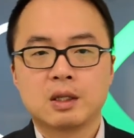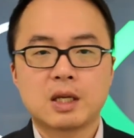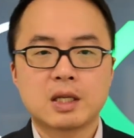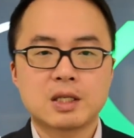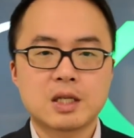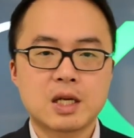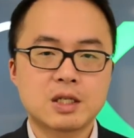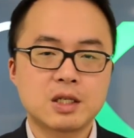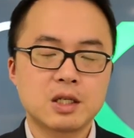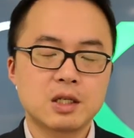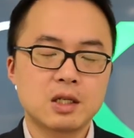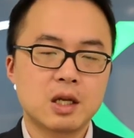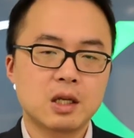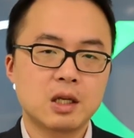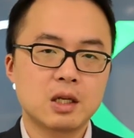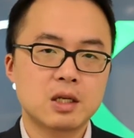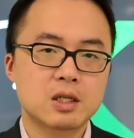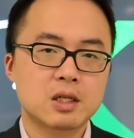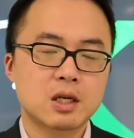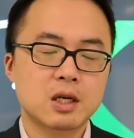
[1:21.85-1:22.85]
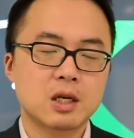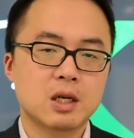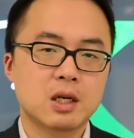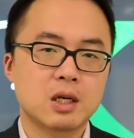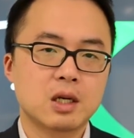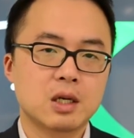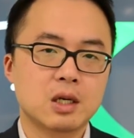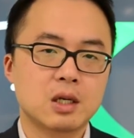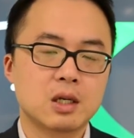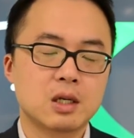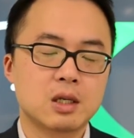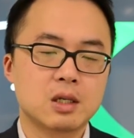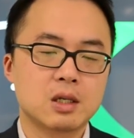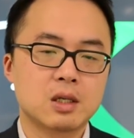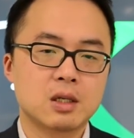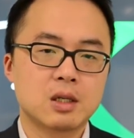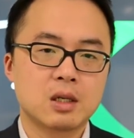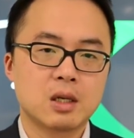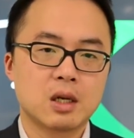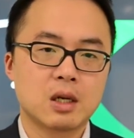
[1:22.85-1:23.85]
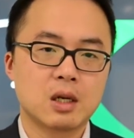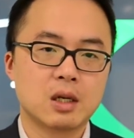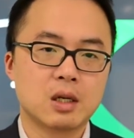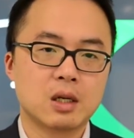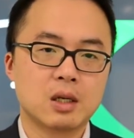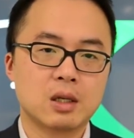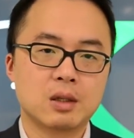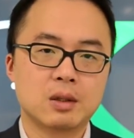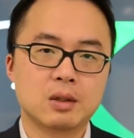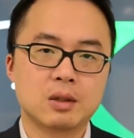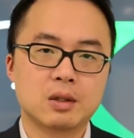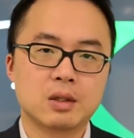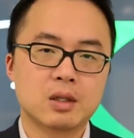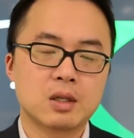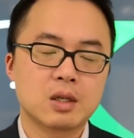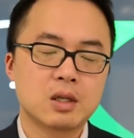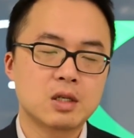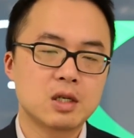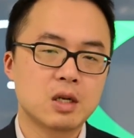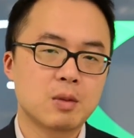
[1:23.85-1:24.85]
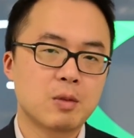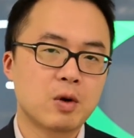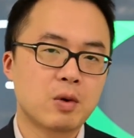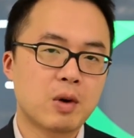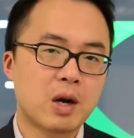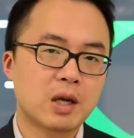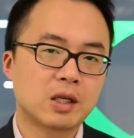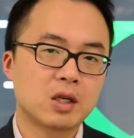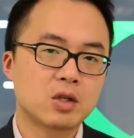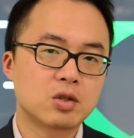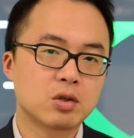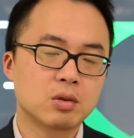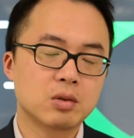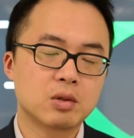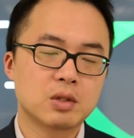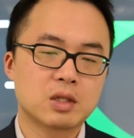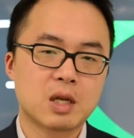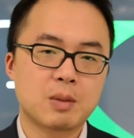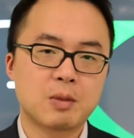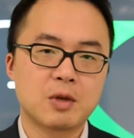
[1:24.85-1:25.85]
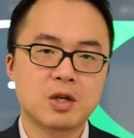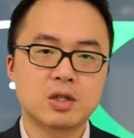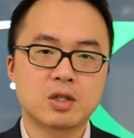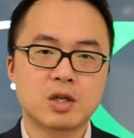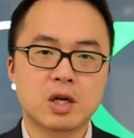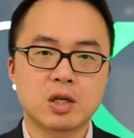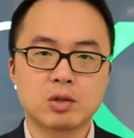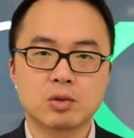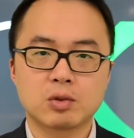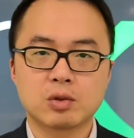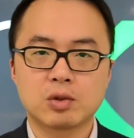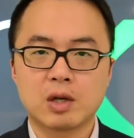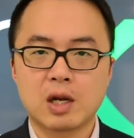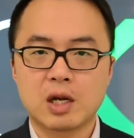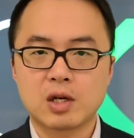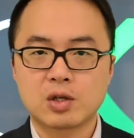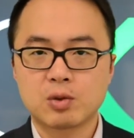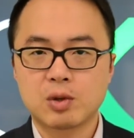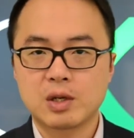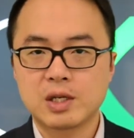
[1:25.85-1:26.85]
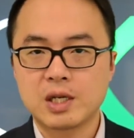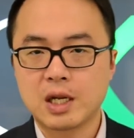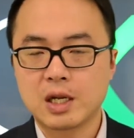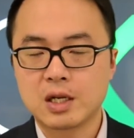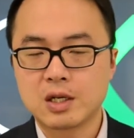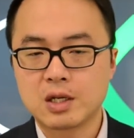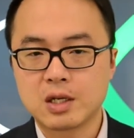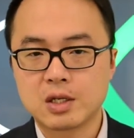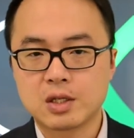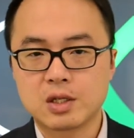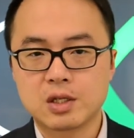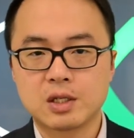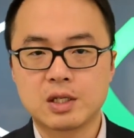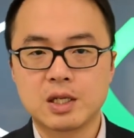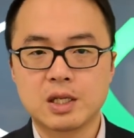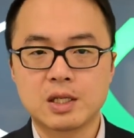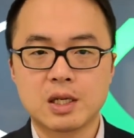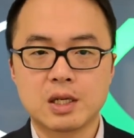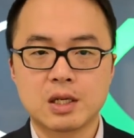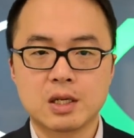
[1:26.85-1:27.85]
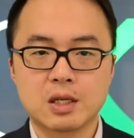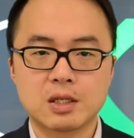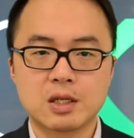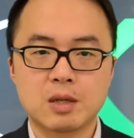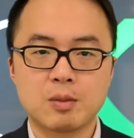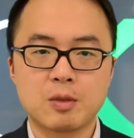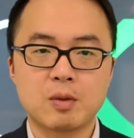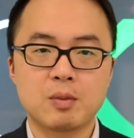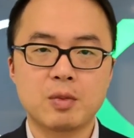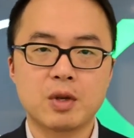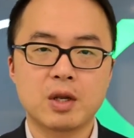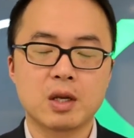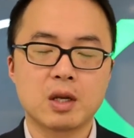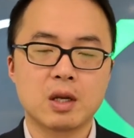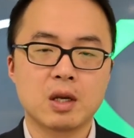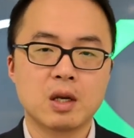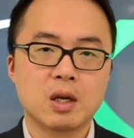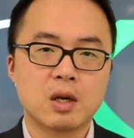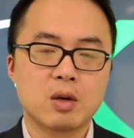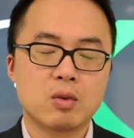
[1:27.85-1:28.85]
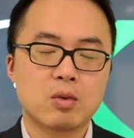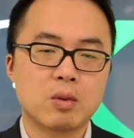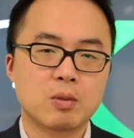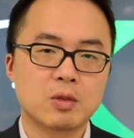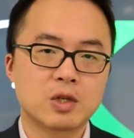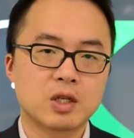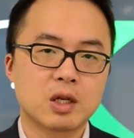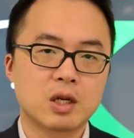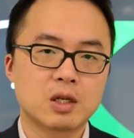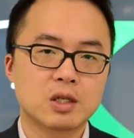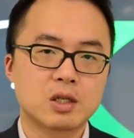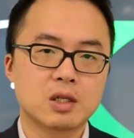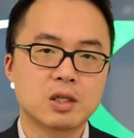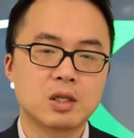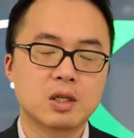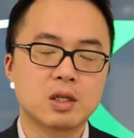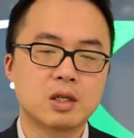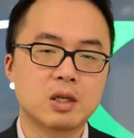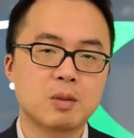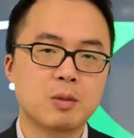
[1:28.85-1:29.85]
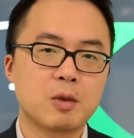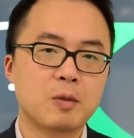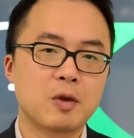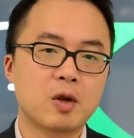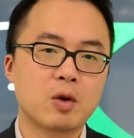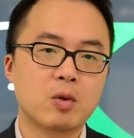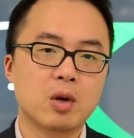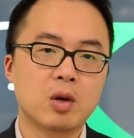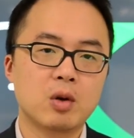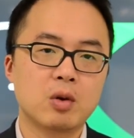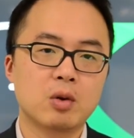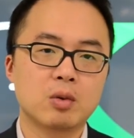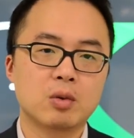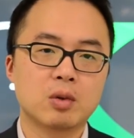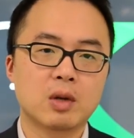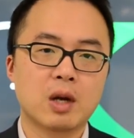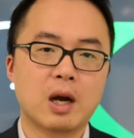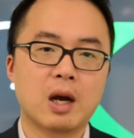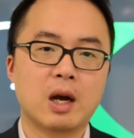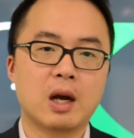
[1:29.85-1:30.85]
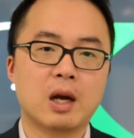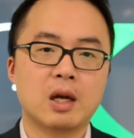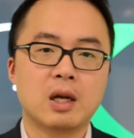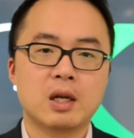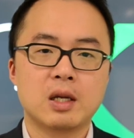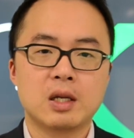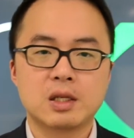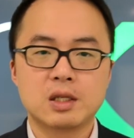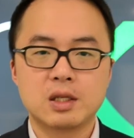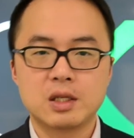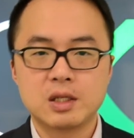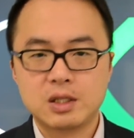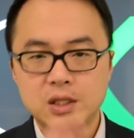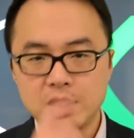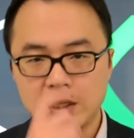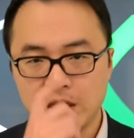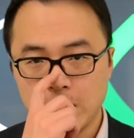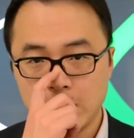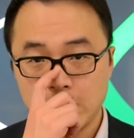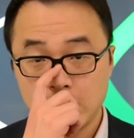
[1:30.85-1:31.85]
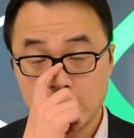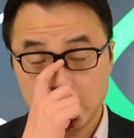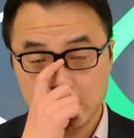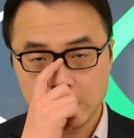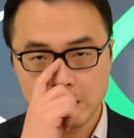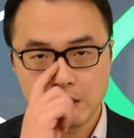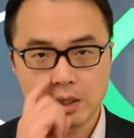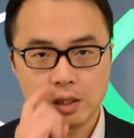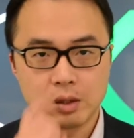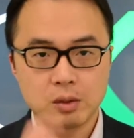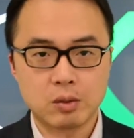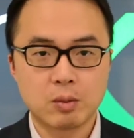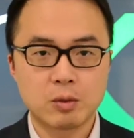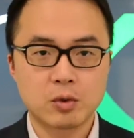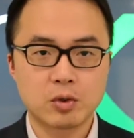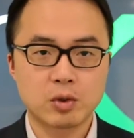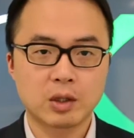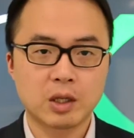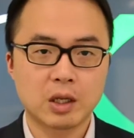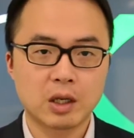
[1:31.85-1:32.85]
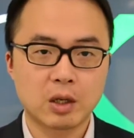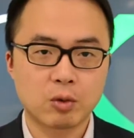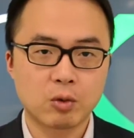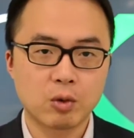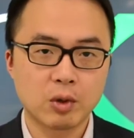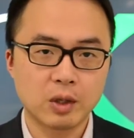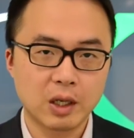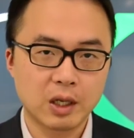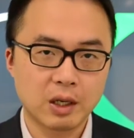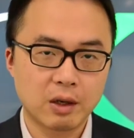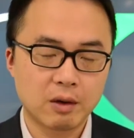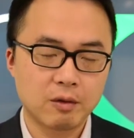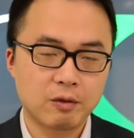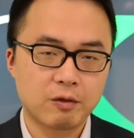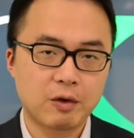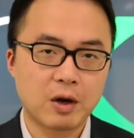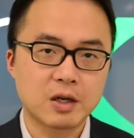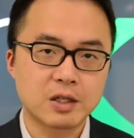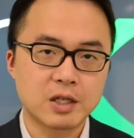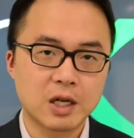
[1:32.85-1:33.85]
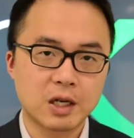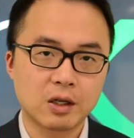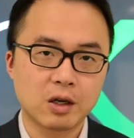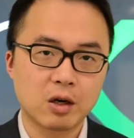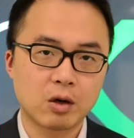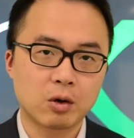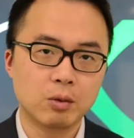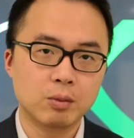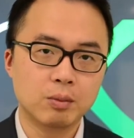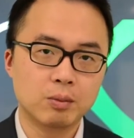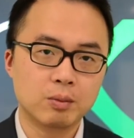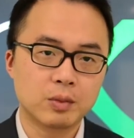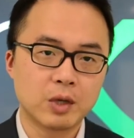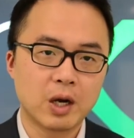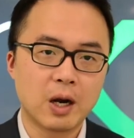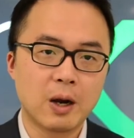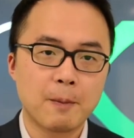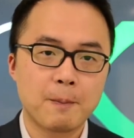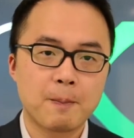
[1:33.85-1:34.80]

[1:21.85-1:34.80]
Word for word: 那在今天的这个呃热门话题中，咱们着重就来说一下的呢是现在的人民币。我们知道是人民币汇率啊，以及呢呃我们说到的国内的房产调控啊。